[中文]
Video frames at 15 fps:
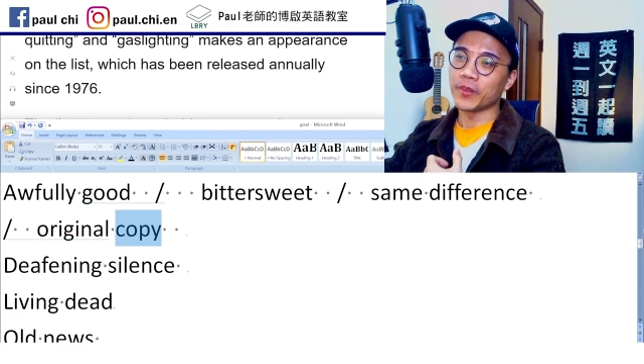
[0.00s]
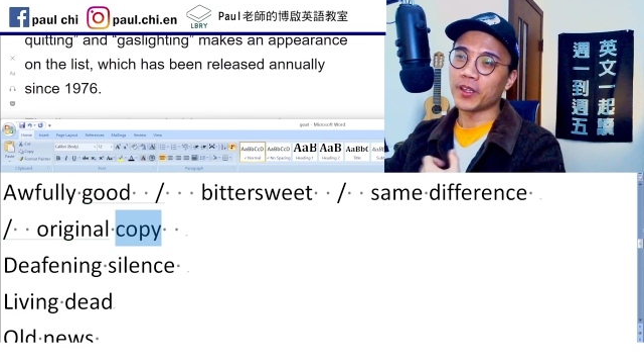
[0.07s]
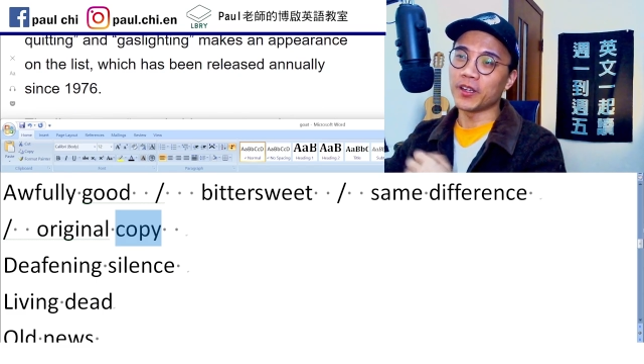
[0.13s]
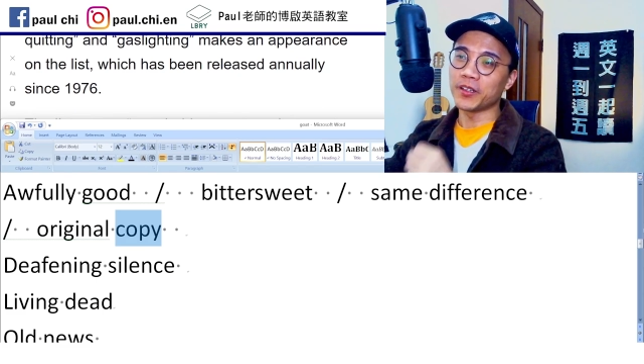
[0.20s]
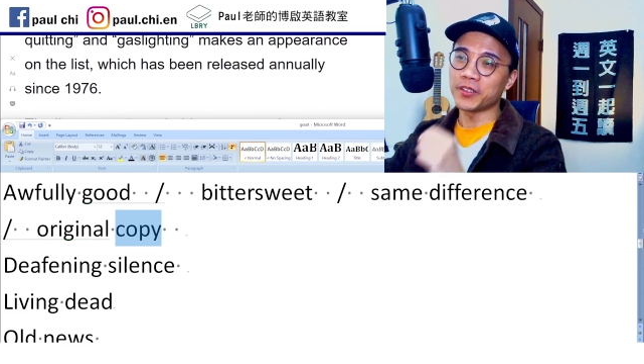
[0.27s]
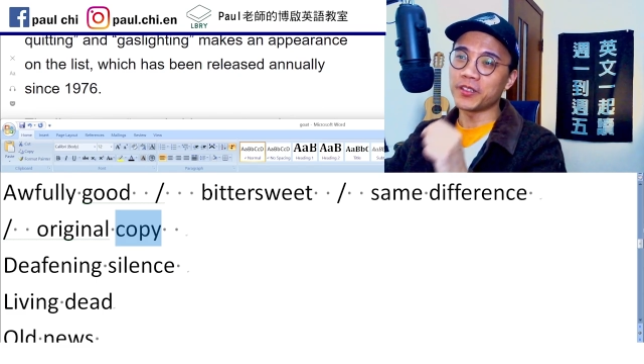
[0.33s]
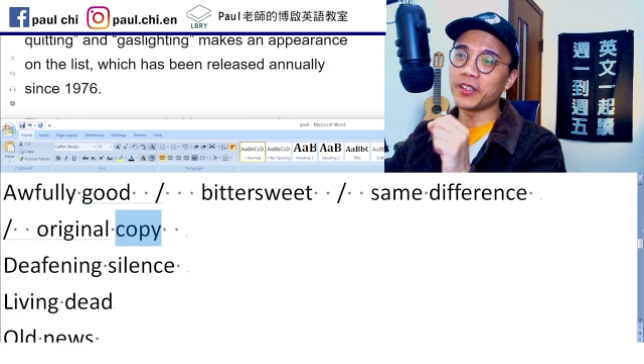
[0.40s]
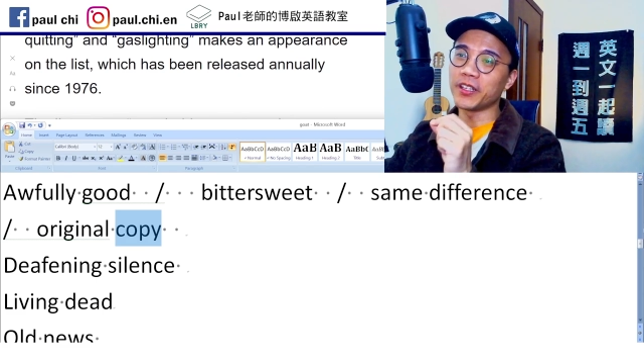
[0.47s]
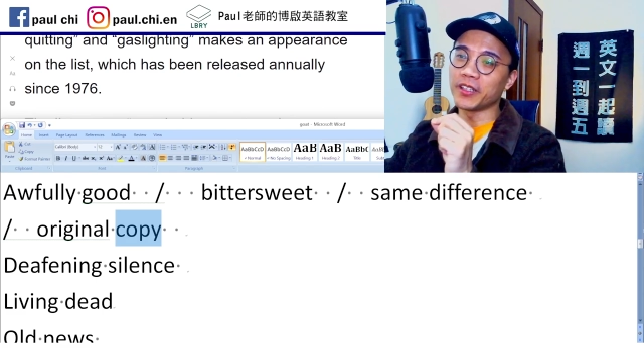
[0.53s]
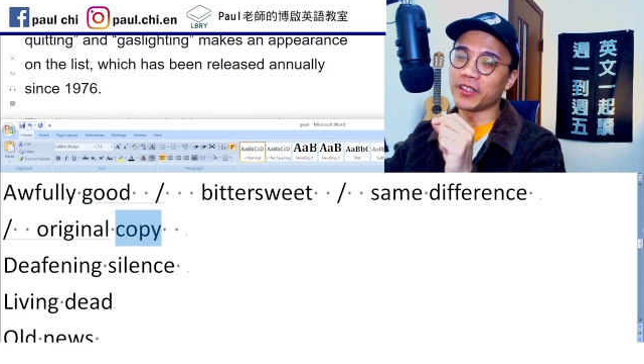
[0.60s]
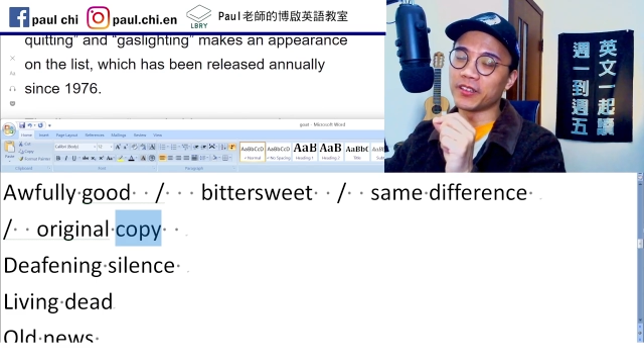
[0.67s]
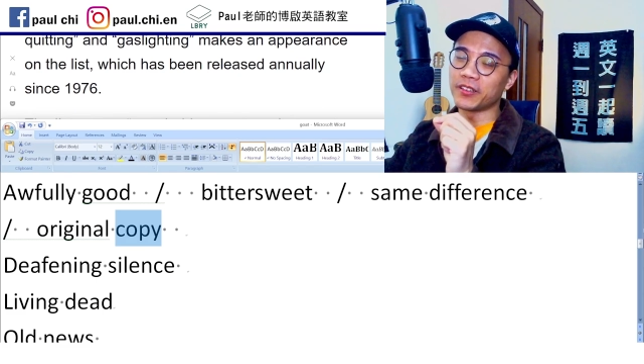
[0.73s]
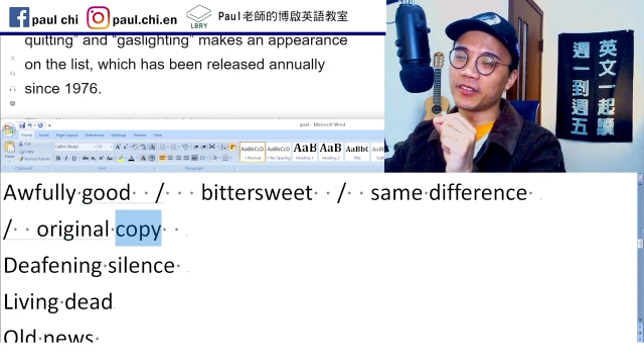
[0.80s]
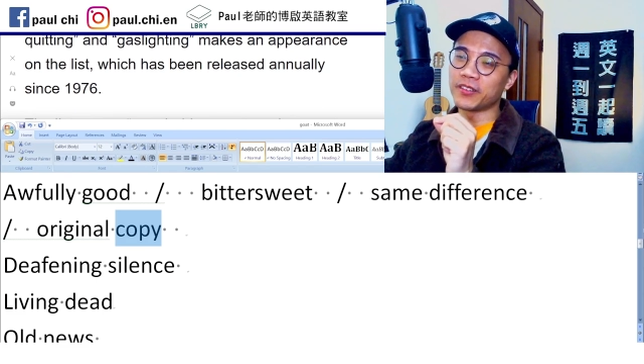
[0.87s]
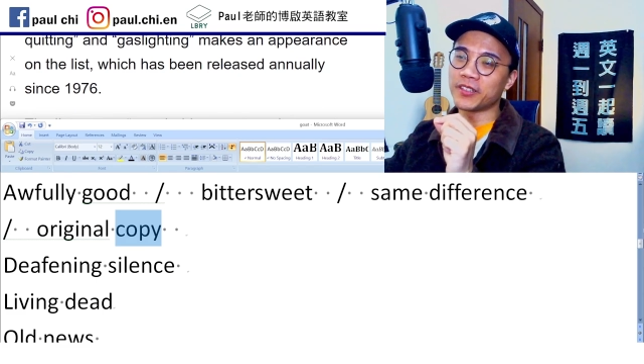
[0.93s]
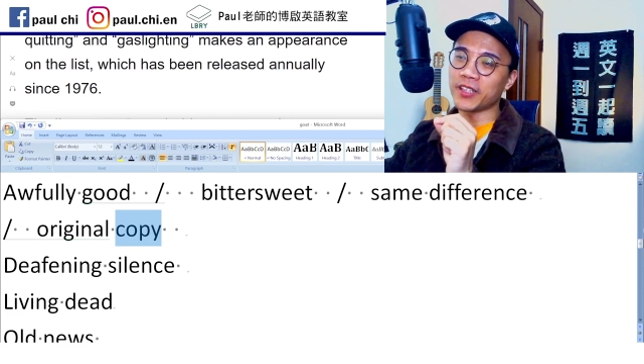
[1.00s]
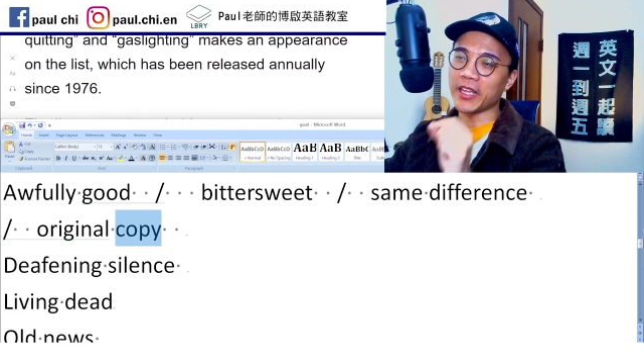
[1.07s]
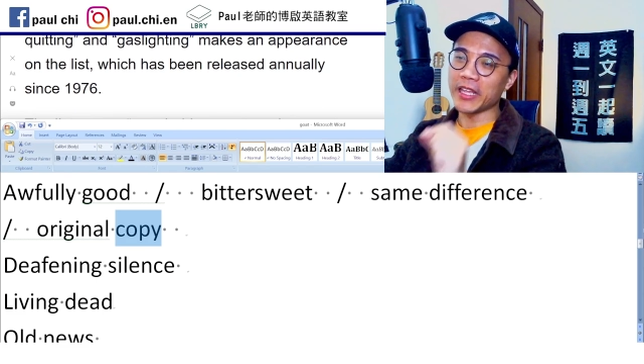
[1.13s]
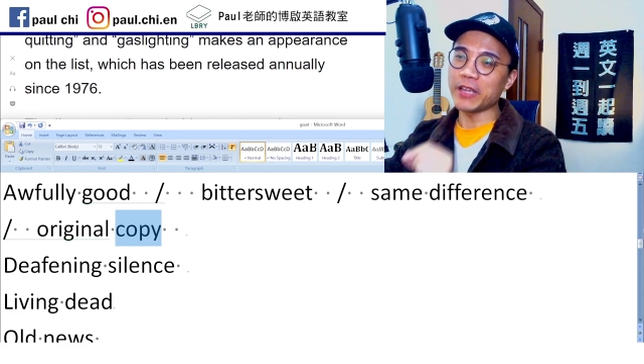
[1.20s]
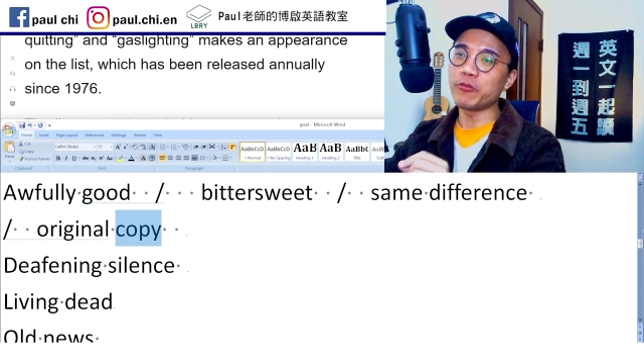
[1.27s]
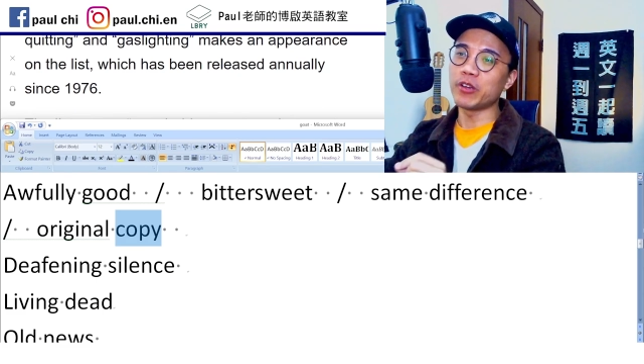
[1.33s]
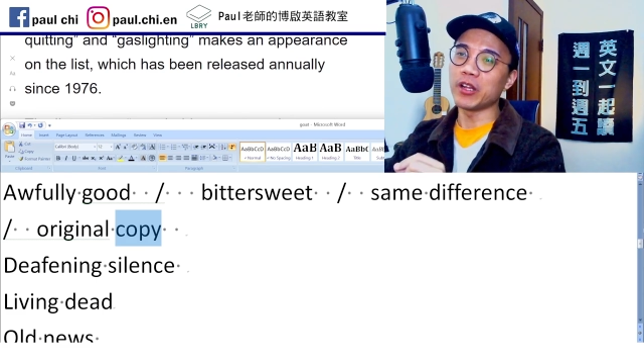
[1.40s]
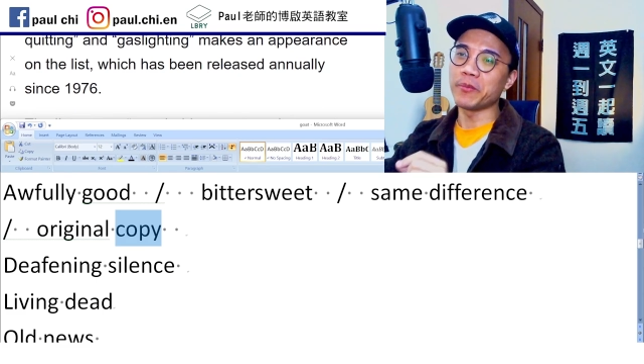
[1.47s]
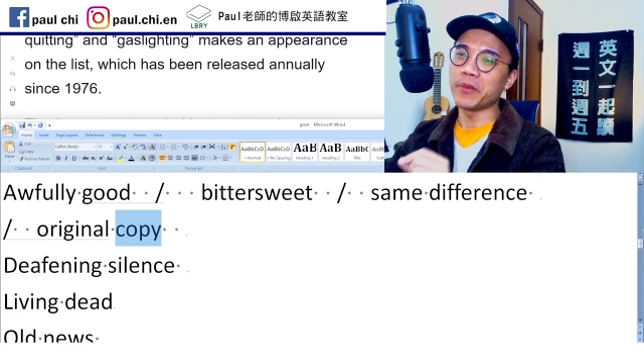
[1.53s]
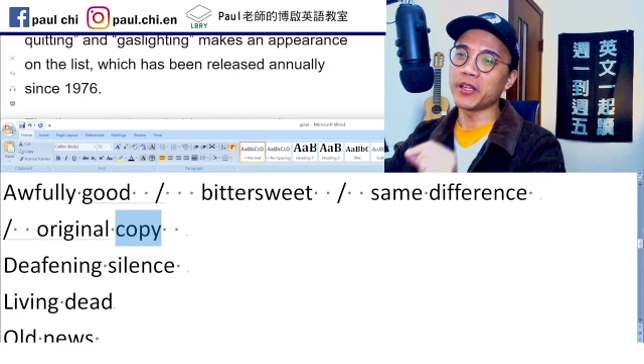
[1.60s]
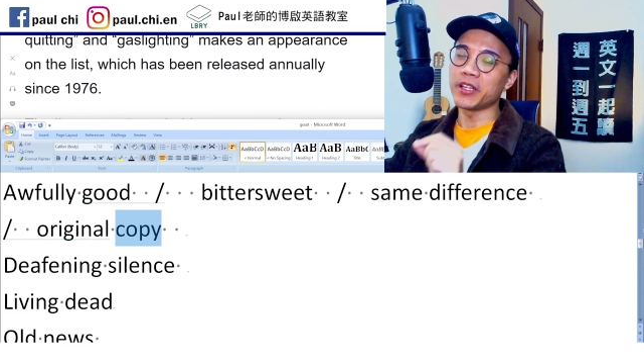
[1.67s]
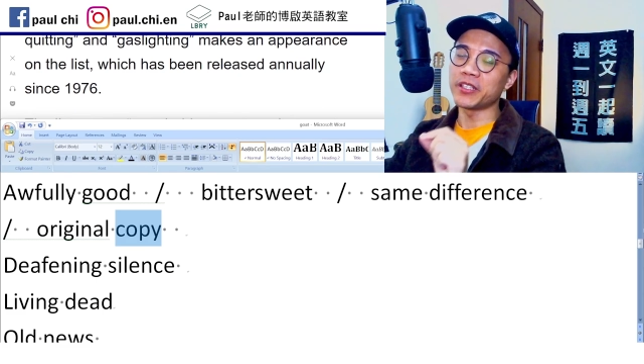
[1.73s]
可是你在英文里面